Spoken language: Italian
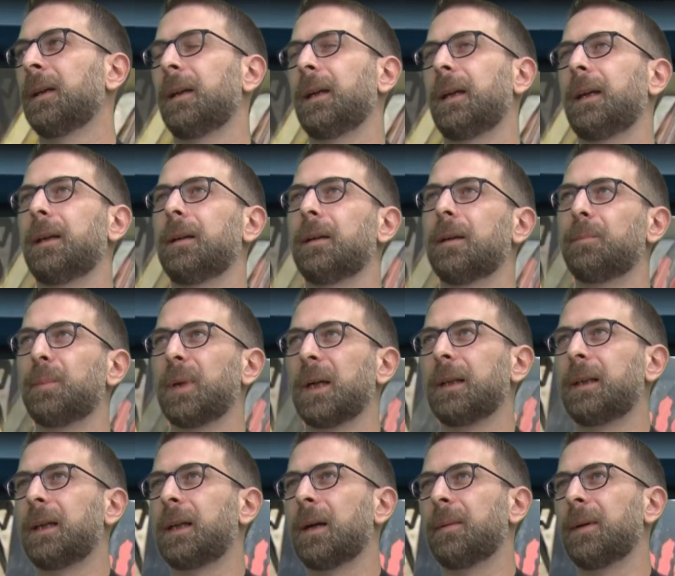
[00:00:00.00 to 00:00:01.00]
è
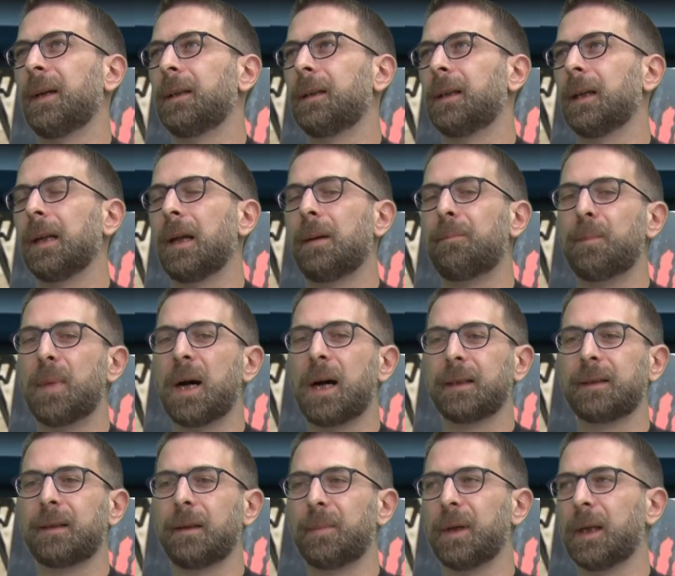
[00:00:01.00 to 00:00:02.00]
praticamente la
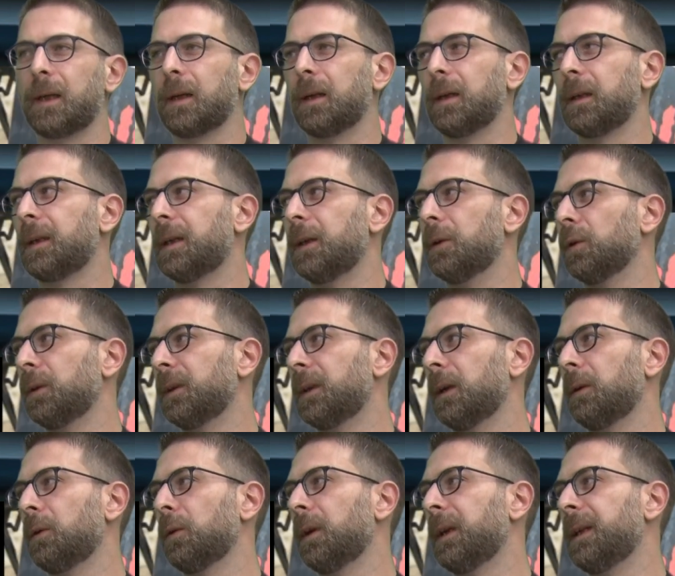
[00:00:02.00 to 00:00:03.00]
base per chi non
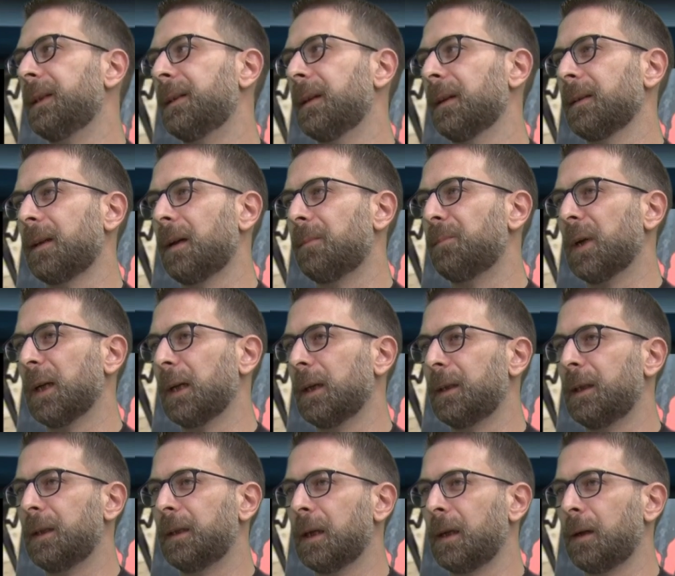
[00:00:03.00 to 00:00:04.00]
terrorizza si ammala
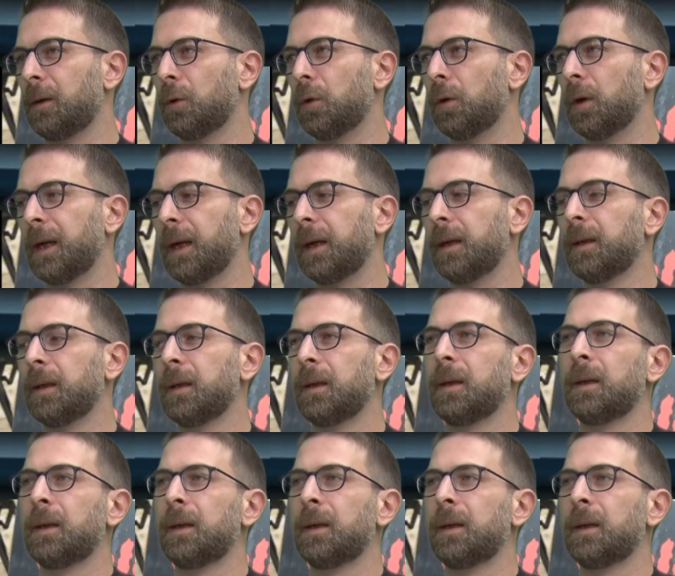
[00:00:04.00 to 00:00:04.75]
di terrore.